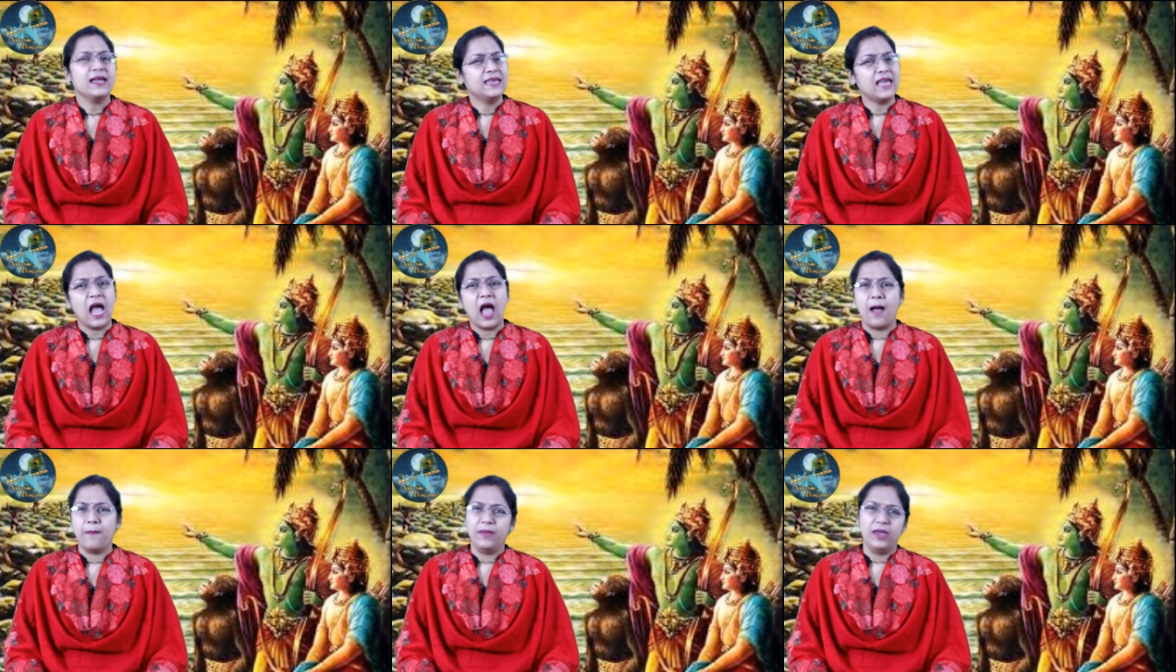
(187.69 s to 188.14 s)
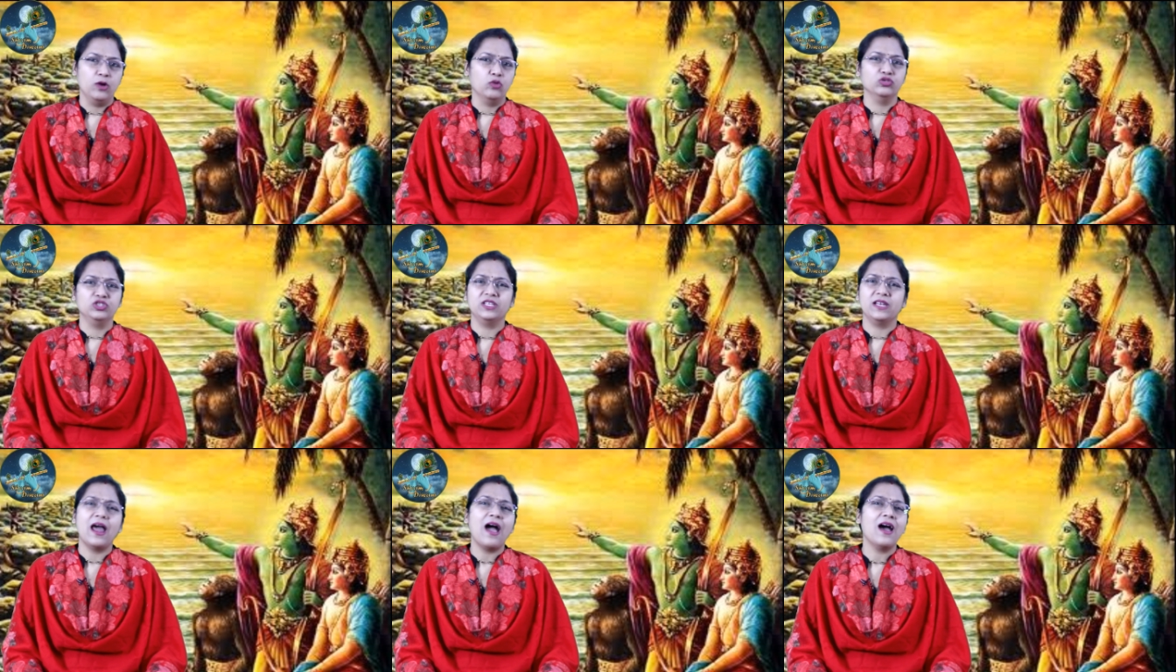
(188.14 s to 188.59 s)
क्या हमें
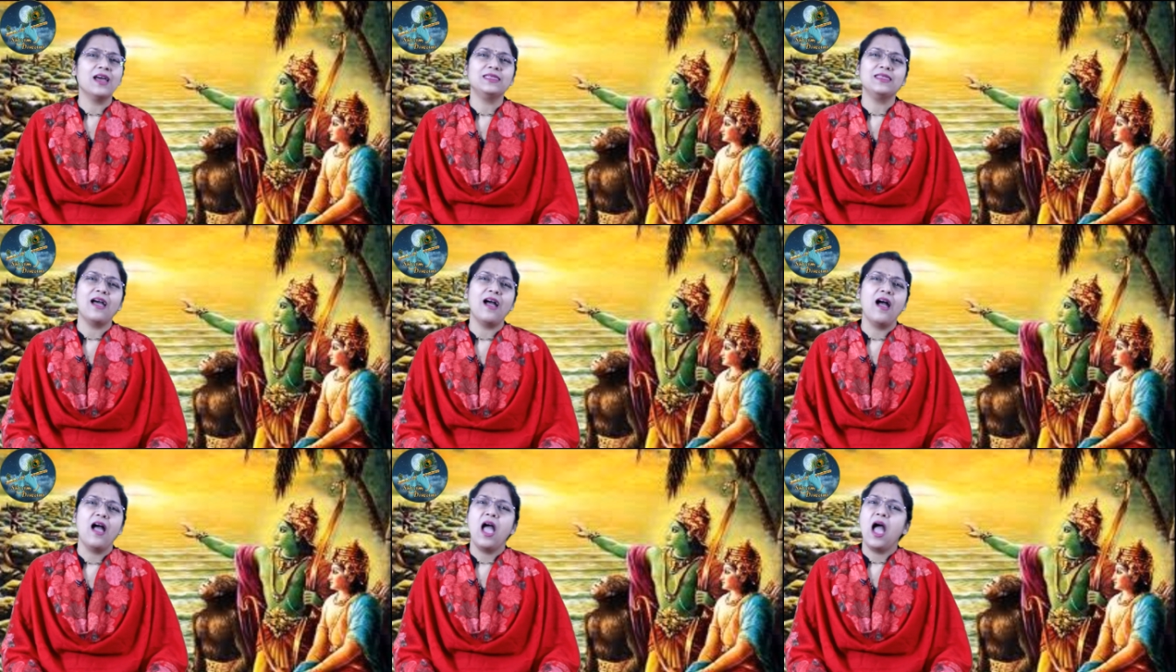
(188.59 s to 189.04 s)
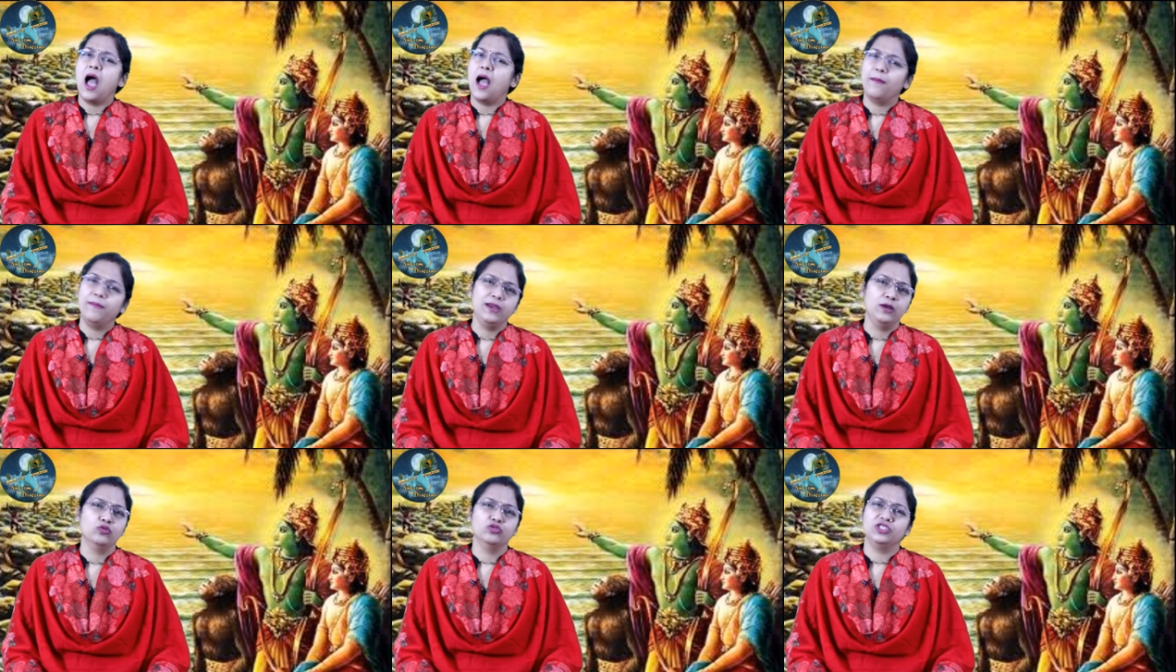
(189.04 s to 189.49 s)
कुछ ना आता
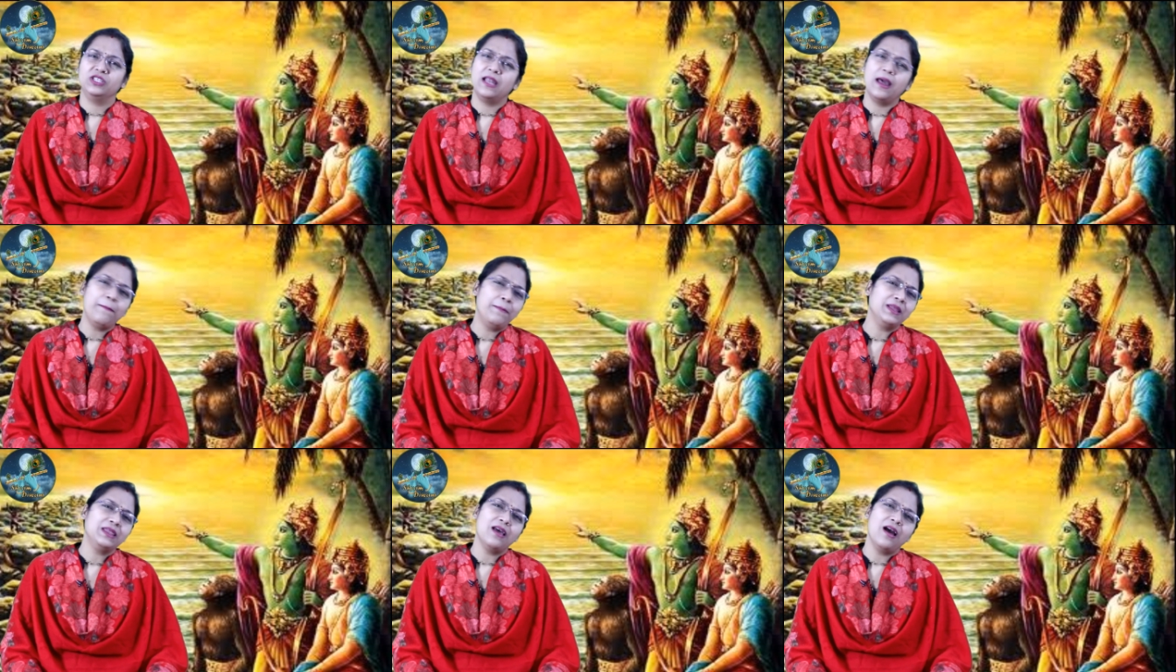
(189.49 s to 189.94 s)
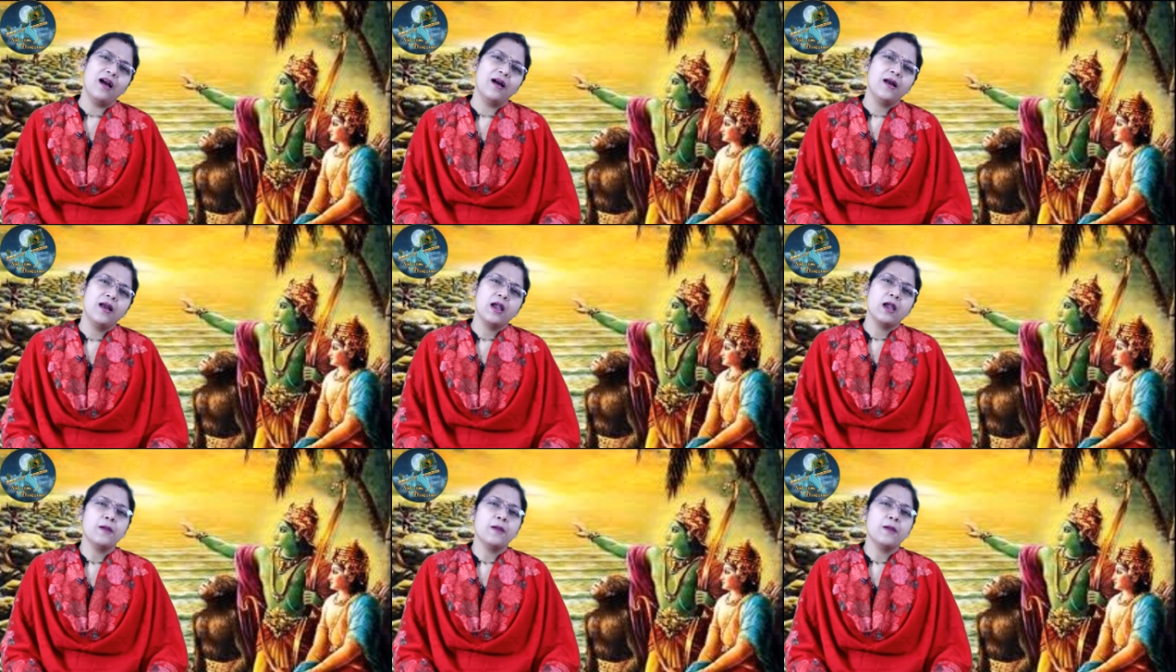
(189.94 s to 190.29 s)
हमें कुछ ना पता